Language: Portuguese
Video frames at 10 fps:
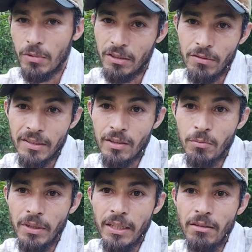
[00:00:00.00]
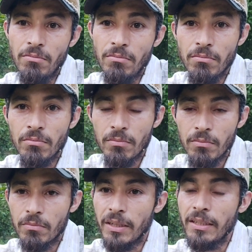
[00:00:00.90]
Uma situação bem,
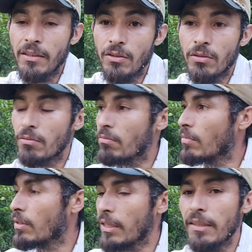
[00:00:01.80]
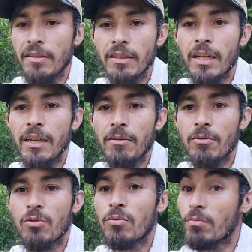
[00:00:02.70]
bem triste, né?
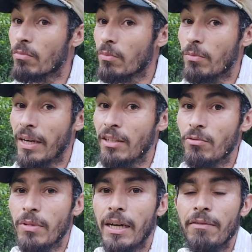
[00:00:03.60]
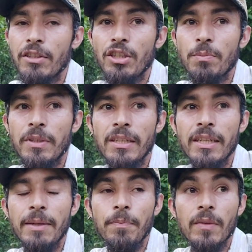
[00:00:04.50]
Mais uma ave a gente
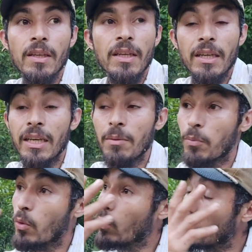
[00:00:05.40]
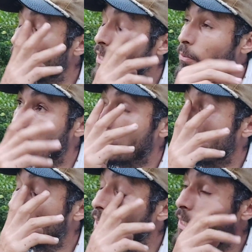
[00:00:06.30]
perder em pouco tempo,
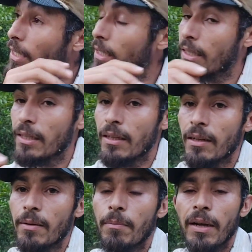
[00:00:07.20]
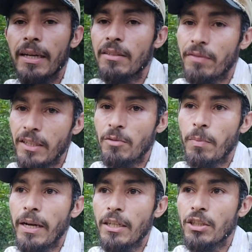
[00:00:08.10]
né? Mas faz
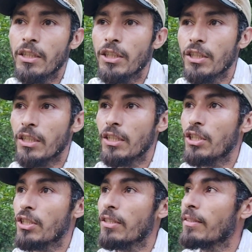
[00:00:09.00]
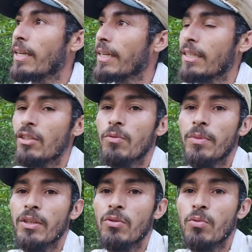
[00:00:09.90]
parte, né, gente? A gente que está aqui no
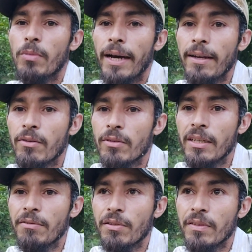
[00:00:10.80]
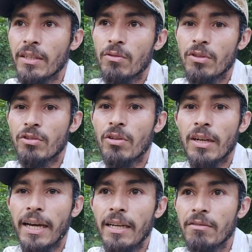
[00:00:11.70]
meio do mato, né? Vivendo
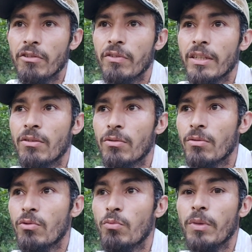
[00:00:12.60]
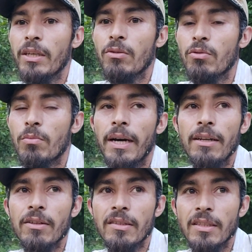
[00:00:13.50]
isolado, vivendo no meio do
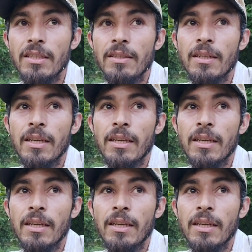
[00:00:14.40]
mato, assim.